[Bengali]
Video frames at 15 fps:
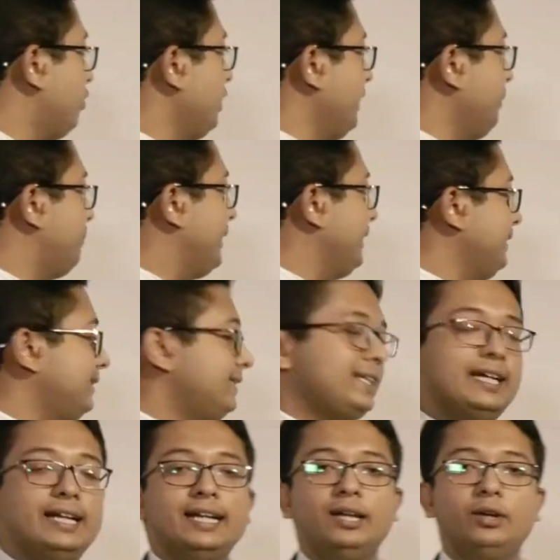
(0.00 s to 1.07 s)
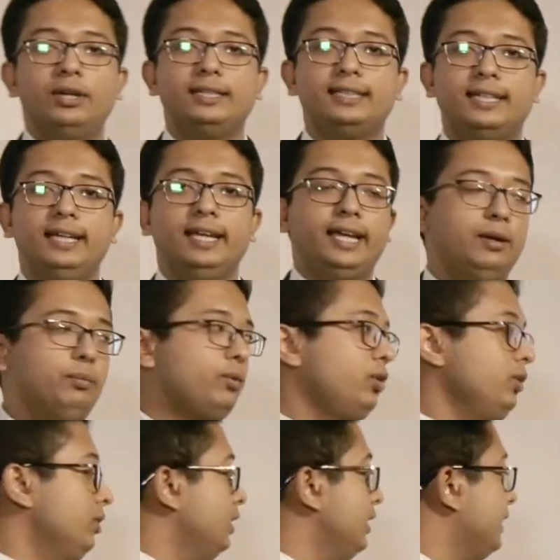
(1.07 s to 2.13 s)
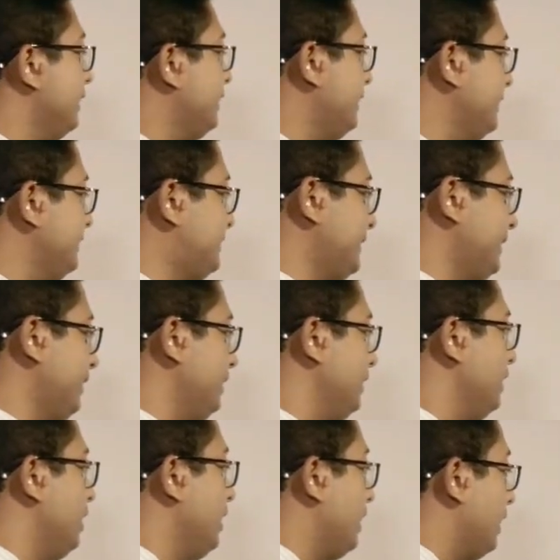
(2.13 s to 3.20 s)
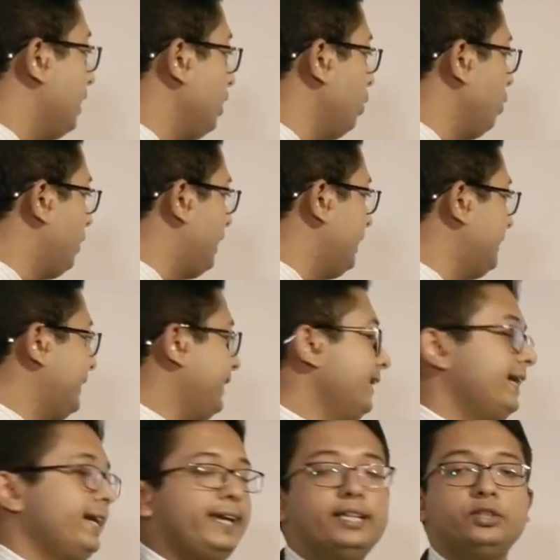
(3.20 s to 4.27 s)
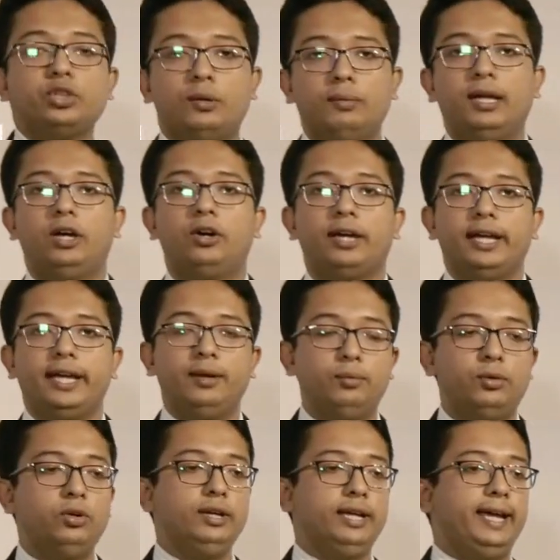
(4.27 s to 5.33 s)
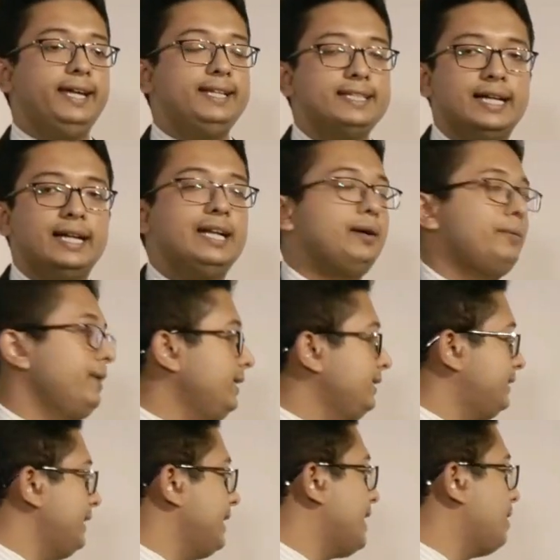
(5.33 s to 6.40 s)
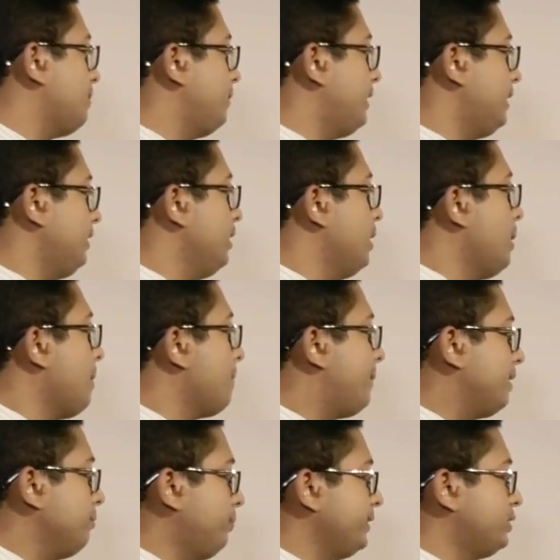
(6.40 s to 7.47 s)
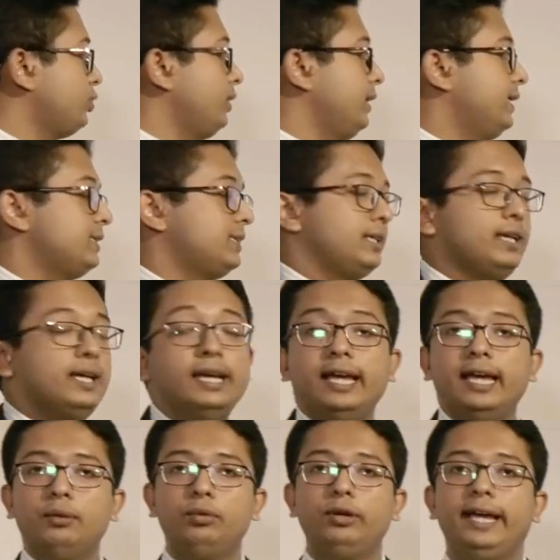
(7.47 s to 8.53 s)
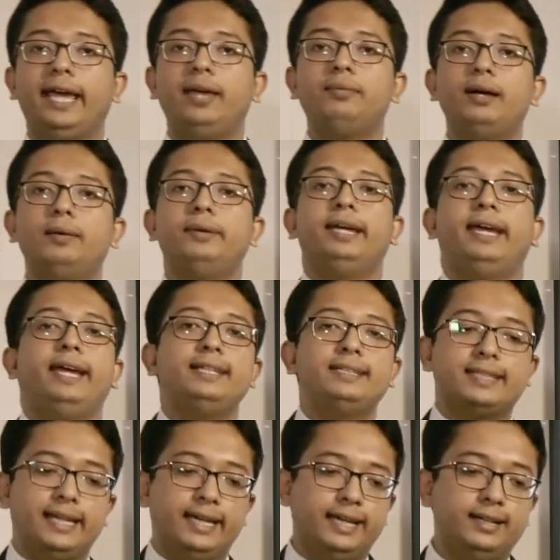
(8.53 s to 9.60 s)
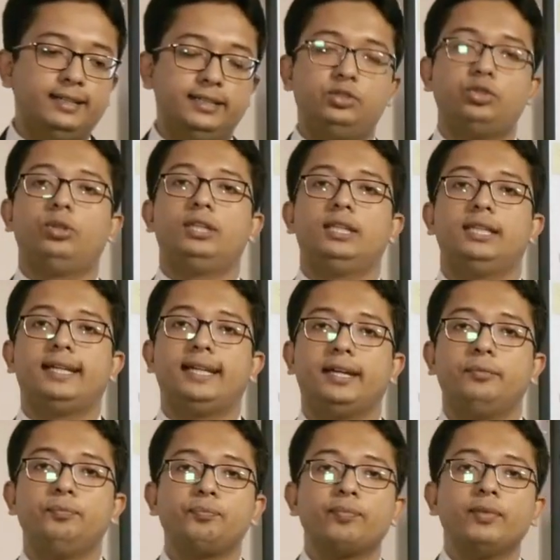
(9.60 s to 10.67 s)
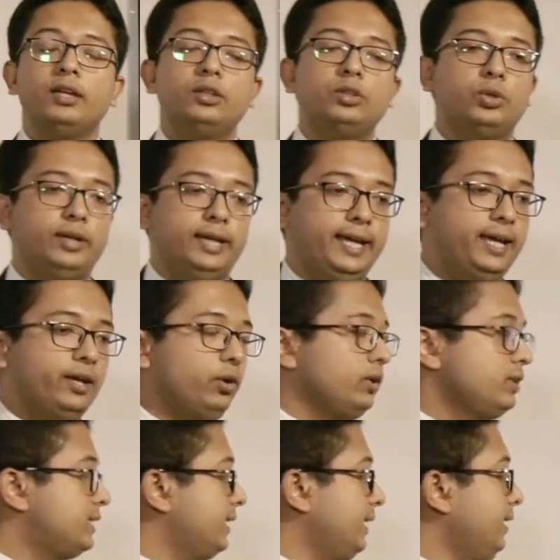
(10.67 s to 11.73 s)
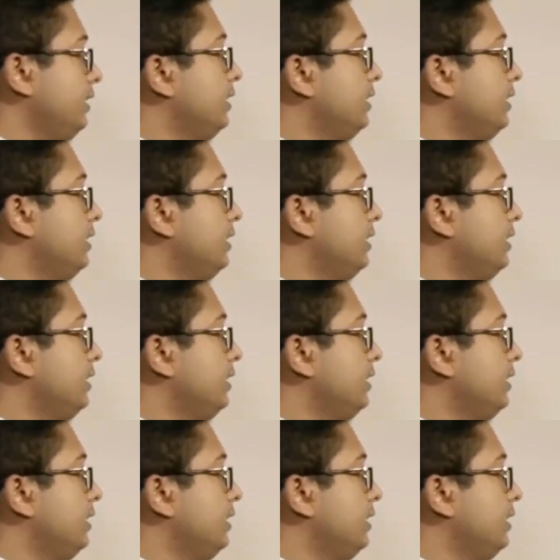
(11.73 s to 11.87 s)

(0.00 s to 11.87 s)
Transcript: ফলে পানিটি ঠান্ডা হয়ে যায় এবং নিচের লোয়ার ট্যাঙ্কে গিয়ে জমা হয় এবং এই ঠান্ডা পানিটি আবার পাম্পে চলে আসে এবং এইভাবে এই সাইকেলটি চলতে থাকে তো এই হচ্ছে